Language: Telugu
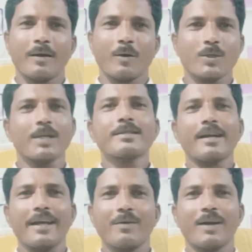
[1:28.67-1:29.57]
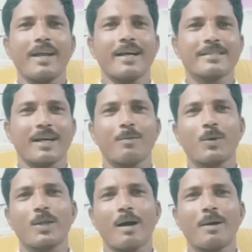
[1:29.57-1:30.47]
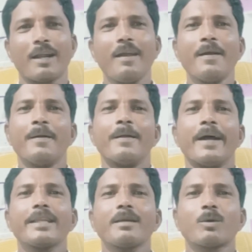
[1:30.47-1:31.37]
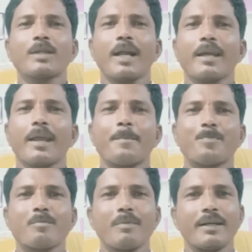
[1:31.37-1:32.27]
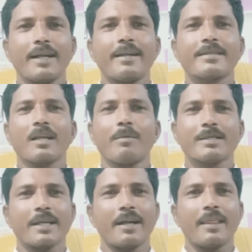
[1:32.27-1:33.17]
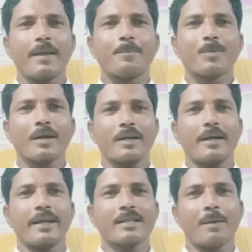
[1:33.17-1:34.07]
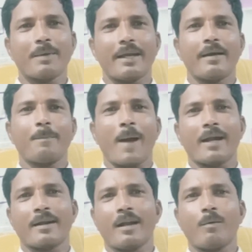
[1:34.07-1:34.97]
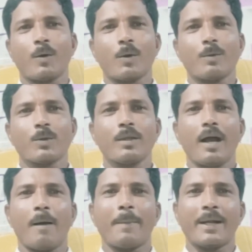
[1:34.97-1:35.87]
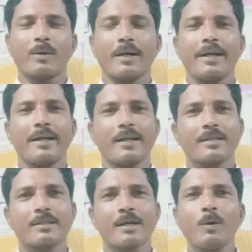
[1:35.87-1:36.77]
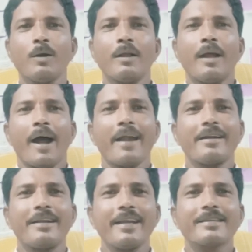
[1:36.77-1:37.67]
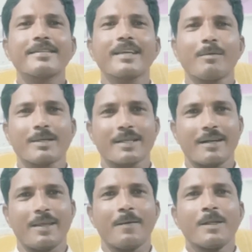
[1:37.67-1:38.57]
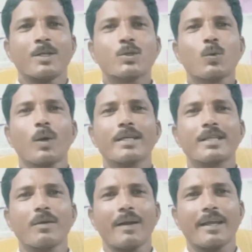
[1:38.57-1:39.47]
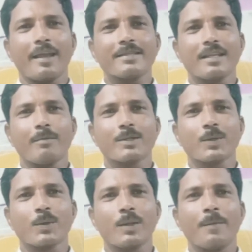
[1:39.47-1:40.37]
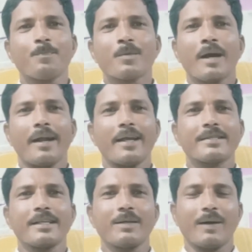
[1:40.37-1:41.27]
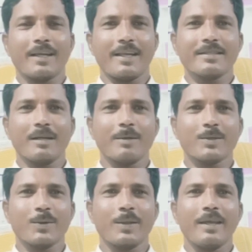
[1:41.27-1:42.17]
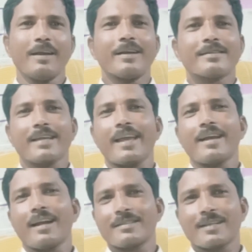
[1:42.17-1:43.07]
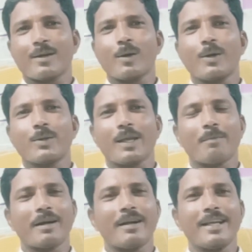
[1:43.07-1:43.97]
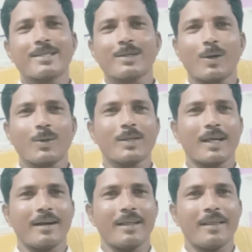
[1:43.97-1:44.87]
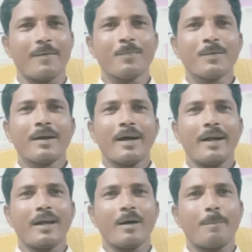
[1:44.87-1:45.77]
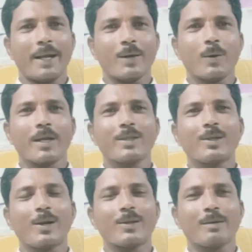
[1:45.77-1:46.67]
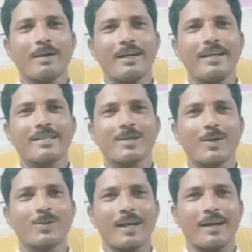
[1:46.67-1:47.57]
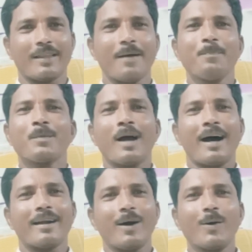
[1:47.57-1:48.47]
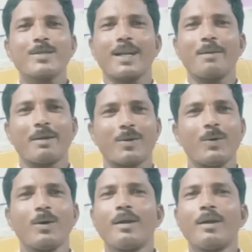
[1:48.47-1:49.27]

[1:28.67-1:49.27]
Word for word: క్వశ్చన్స్ అడిగేటువంటి ఆస్కారం ఉంటుంది కాబట్టి అయితే మొత్తానికి టెట్ సిలబస్ ఏంటిది టెట్ ఎగ్జామ్ ప్యాటర్న్ ఎలా ఉంటుంది ఆ పర్టికులర్ డీటెయిల్స్ ఇచ్చాము అండ్ డిఎస్ సిలబస్ ఏంటిది స్కూల్ అసిస్టెంట్ వాళ్ళకి ఏం సిలబస్ ఉంటుంది అండ్ ఎస్జిటి వాళ్ళకి ఏం సిలబస్ ఉంటుంది సైకాలజీ టెట్లో అడిగితే మరి డిఎస్సిలో అడుగుతారా లేదా అండ్ పెడగోగి ఎందులో అడిగితే మళ్ళీ డిఎస్సీలో అడుగుతారా లేదా ఆ డౌట్స్ అన్ని మీకు